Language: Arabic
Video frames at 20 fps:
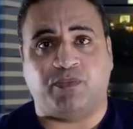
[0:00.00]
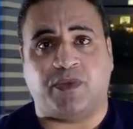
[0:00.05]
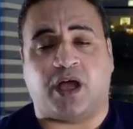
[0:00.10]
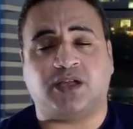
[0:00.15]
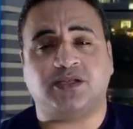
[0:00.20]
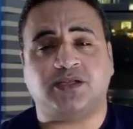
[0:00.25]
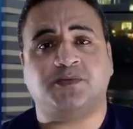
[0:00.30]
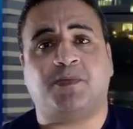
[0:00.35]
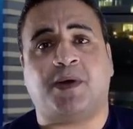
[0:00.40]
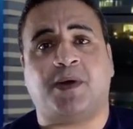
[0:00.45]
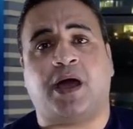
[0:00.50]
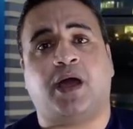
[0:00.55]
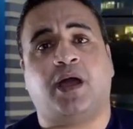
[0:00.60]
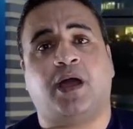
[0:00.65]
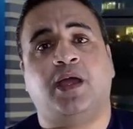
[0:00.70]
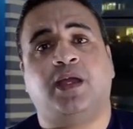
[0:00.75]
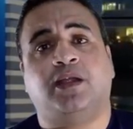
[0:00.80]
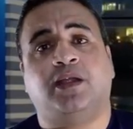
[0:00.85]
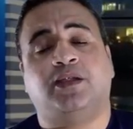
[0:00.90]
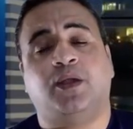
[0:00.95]
أصبح
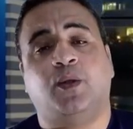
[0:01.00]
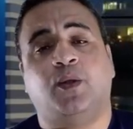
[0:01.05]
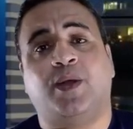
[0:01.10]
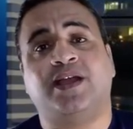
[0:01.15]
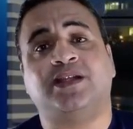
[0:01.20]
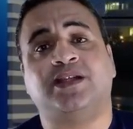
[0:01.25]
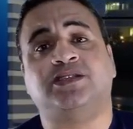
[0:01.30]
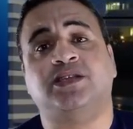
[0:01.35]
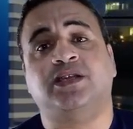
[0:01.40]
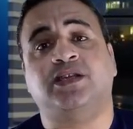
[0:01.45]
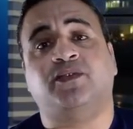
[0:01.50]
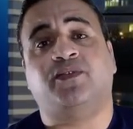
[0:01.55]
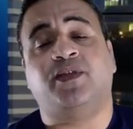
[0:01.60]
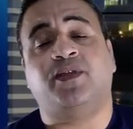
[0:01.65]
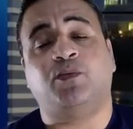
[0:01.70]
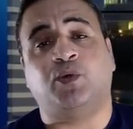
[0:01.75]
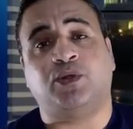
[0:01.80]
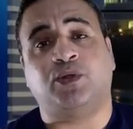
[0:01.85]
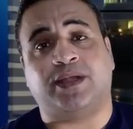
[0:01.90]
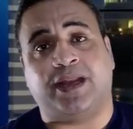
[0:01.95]
دلوقتي في
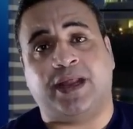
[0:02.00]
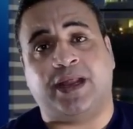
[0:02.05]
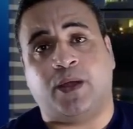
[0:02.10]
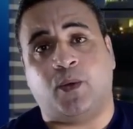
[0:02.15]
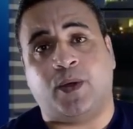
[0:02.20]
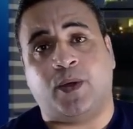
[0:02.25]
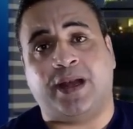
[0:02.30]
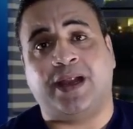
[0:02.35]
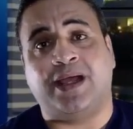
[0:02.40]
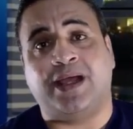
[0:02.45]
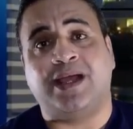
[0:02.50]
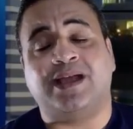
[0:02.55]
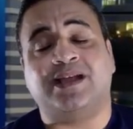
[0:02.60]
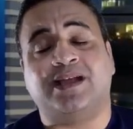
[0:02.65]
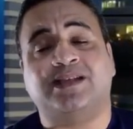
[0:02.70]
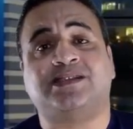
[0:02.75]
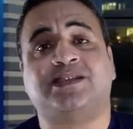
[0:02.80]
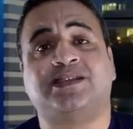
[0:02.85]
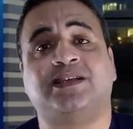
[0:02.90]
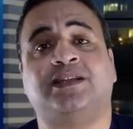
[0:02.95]
المتناول
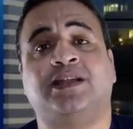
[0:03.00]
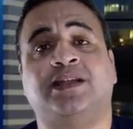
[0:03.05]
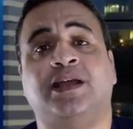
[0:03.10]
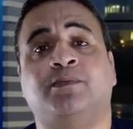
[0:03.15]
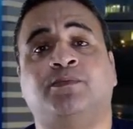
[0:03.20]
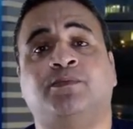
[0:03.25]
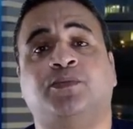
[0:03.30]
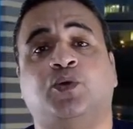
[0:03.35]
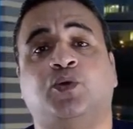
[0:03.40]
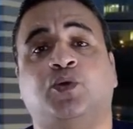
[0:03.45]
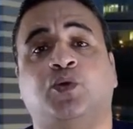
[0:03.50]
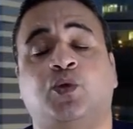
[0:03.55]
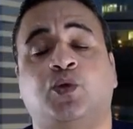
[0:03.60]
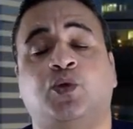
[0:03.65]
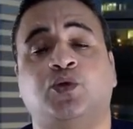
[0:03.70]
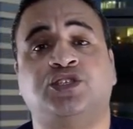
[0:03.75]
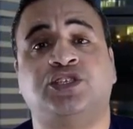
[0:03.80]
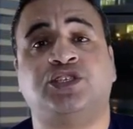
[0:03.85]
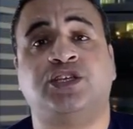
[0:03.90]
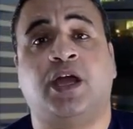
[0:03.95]
استخدام
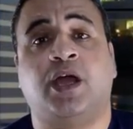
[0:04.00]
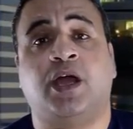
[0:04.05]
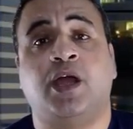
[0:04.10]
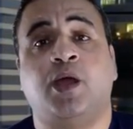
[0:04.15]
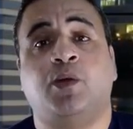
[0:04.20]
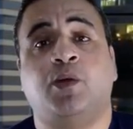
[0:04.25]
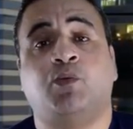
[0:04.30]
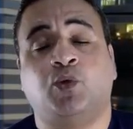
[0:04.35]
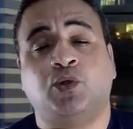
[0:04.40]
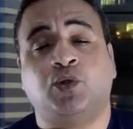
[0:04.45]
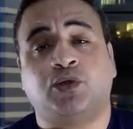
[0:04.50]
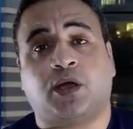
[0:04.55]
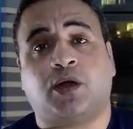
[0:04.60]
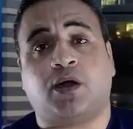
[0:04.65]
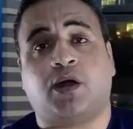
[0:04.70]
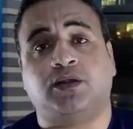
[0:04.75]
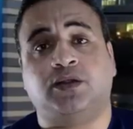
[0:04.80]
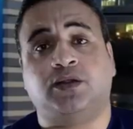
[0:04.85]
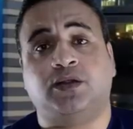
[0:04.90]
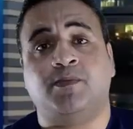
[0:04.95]
تكنولوجيا
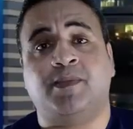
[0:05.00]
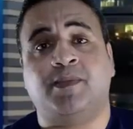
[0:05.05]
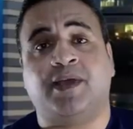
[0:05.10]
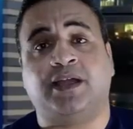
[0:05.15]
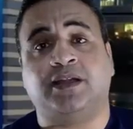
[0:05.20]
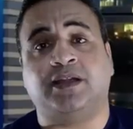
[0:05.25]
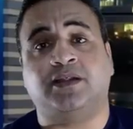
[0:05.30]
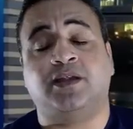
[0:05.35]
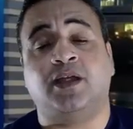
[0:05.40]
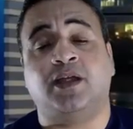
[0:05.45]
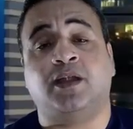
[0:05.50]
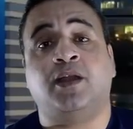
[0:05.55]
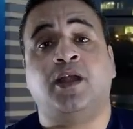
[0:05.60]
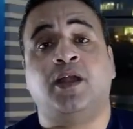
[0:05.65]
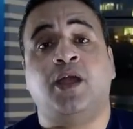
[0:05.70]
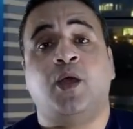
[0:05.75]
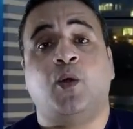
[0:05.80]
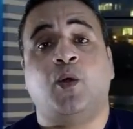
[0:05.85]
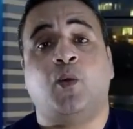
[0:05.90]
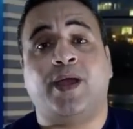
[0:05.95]
متقدمة جدا
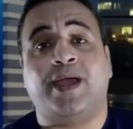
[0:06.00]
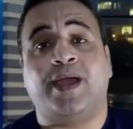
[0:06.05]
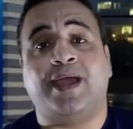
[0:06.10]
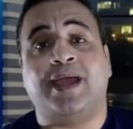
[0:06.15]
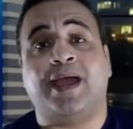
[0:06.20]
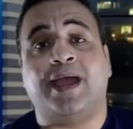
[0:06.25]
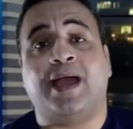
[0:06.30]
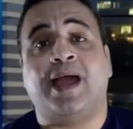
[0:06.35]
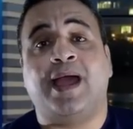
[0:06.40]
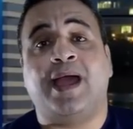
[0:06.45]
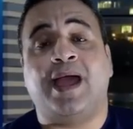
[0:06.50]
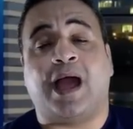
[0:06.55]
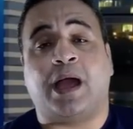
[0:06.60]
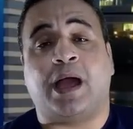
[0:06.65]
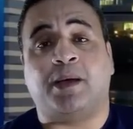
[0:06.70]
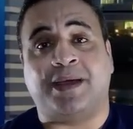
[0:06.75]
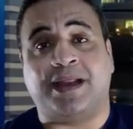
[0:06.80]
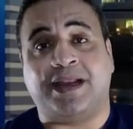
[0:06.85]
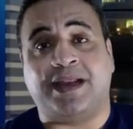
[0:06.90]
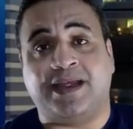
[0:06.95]
وهي
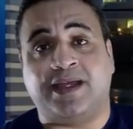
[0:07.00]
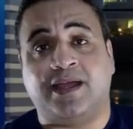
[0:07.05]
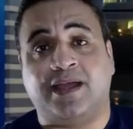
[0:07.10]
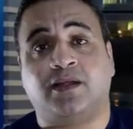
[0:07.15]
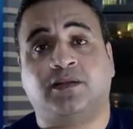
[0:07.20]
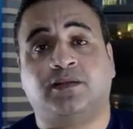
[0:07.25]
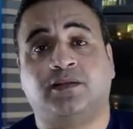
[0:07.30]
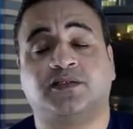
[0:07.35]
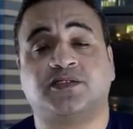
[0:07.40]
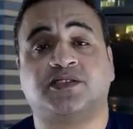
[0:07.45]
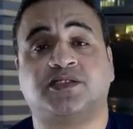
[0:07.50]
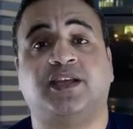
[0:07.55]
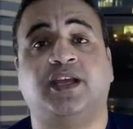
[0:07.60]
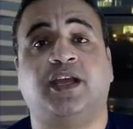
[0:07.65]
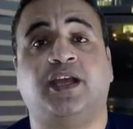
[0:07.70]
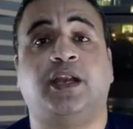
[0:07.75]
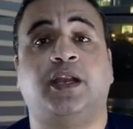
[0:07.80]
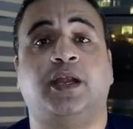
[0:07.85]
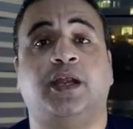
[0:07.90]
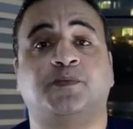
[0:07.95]
عمليات
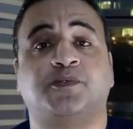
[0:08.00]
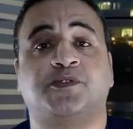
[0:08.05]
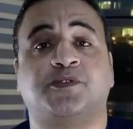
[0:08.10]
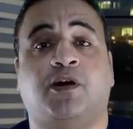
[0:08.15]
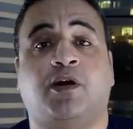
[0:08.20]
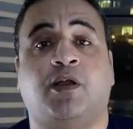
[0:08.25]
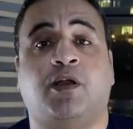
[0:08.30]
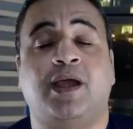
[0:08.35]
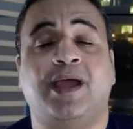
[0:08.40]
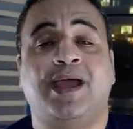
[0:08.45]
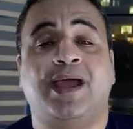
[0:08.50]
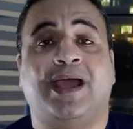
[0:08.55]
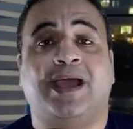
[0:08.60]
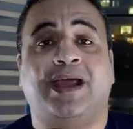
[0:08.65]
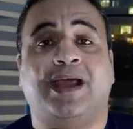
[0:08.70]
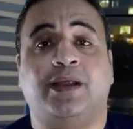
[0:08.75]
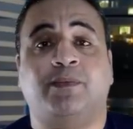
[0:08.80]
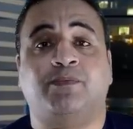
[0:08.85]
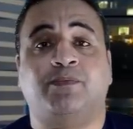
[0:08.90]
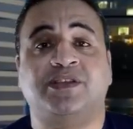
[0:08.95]
تصحيح الإبصار
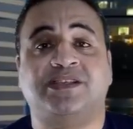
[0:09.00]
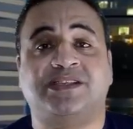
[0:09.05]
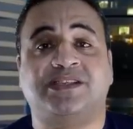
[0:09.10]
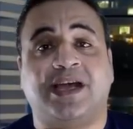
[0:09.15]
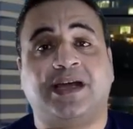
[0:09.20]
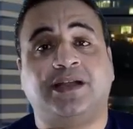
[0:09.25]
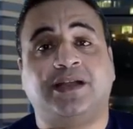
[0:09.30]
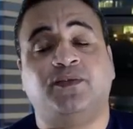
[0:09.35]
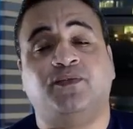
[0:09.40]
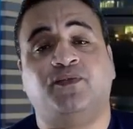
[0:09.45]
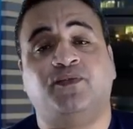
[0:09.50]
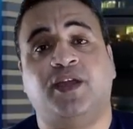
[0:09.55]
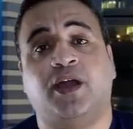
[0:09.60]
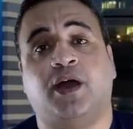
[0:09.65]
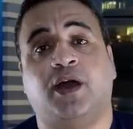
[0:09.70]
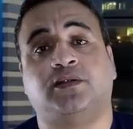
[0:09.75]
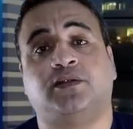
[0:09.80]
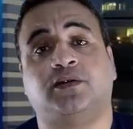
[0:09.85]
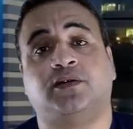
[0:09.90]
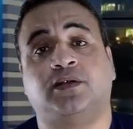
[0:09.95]
اللي بنستخدم
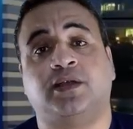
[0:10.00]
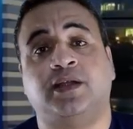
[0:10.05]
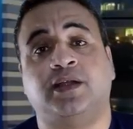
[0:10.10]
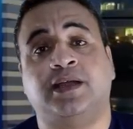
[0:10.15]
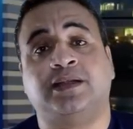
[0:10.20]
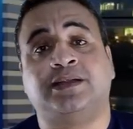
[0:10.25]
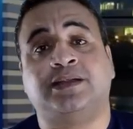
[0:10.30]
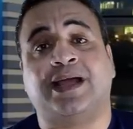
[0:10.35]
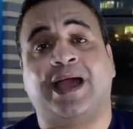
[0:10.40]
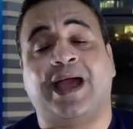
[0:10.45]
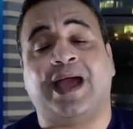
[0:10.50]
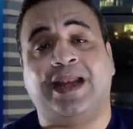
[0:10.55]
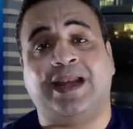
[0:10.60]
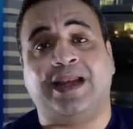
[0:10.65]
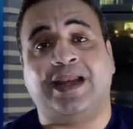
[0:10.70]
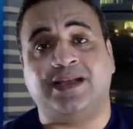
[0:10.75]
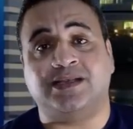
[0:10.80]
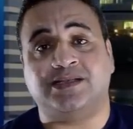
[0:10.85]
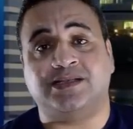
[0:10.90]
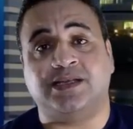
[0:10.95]
فيها تقنية
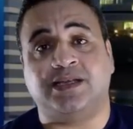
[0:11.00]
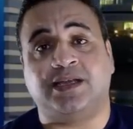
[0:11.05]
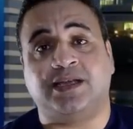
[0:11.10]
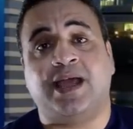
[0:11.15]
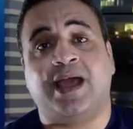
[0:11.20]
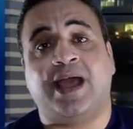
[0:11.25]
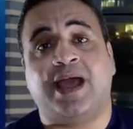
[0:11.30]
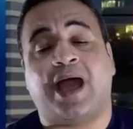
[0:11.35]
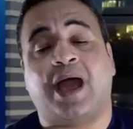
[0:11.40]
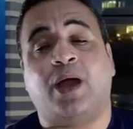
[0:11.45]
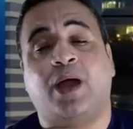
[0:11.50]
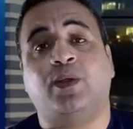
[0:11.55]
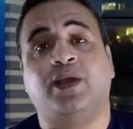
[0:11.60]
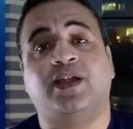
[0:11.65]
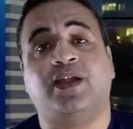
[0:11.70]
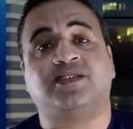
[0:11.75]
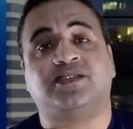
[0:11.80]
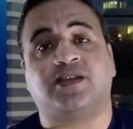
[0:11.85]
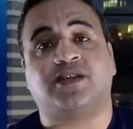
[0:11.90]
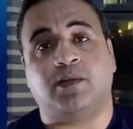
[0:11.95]
الليزك أو
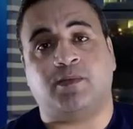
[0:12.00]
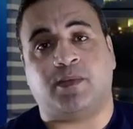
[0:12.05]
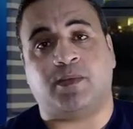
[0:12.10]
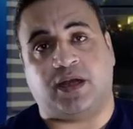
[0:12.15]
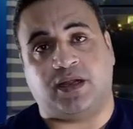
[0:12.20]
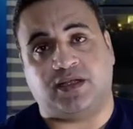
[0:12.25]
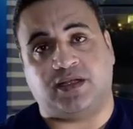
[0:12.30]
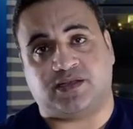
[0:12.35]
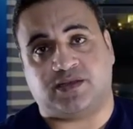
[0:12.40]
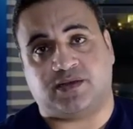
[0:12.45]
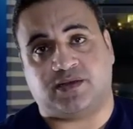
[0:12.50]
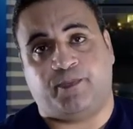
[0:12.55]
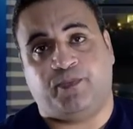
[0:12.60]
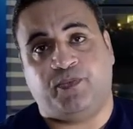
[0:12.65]
الإكزايمر ليزر